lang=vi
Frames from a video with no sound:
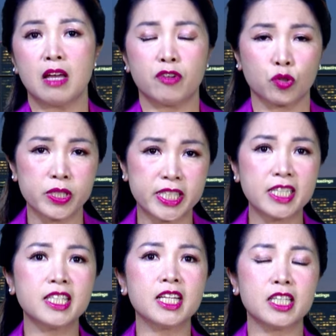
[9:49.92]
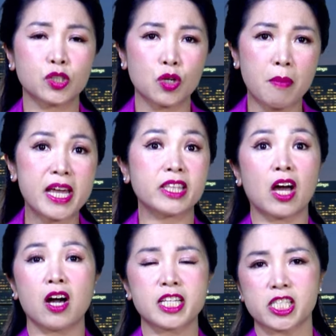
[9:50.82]
và tôi chính thức là tôi bày
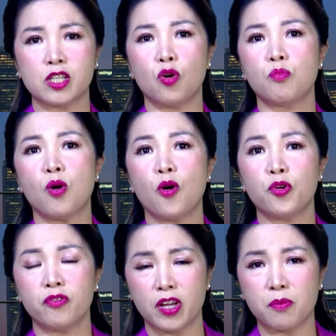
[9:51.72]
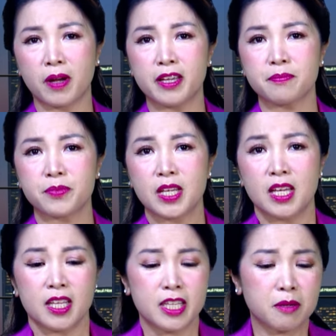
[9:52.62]
tỏ cái sự ủng hộ đối với ông ấy.
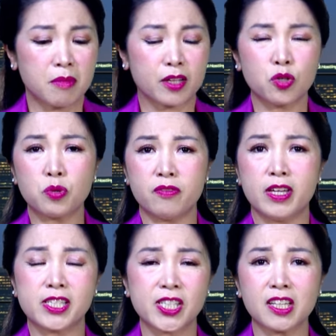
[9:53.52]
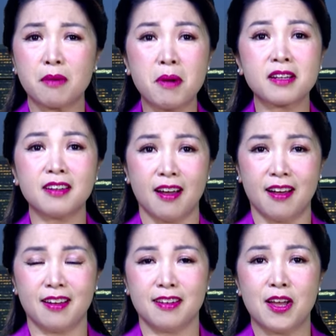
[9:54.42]
Nhưng mà thưa quý vị, rất là bất
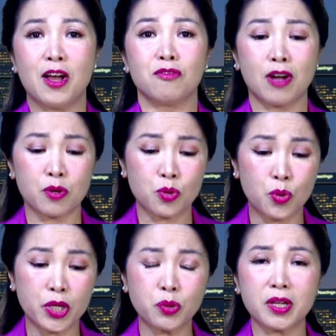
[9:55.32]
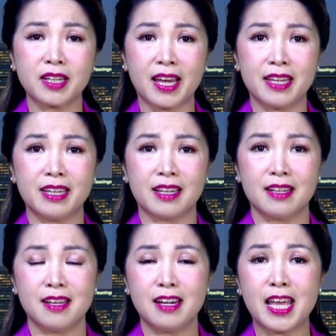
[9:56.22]
ngờ, vào cuối tuần này nè,
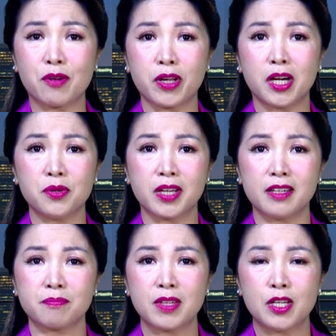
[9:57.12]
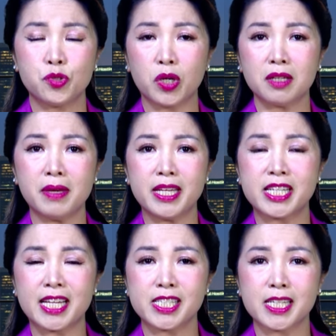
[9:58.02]
Larry Hogan Chuẩn bị
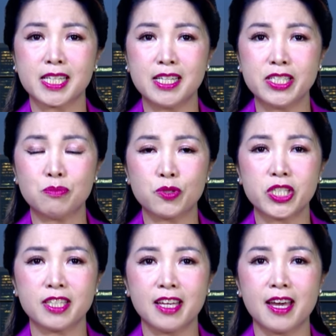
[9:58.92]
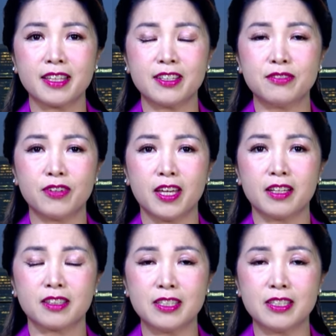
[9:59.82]
ra tranh cử cho một chiếc ghế thượng viện,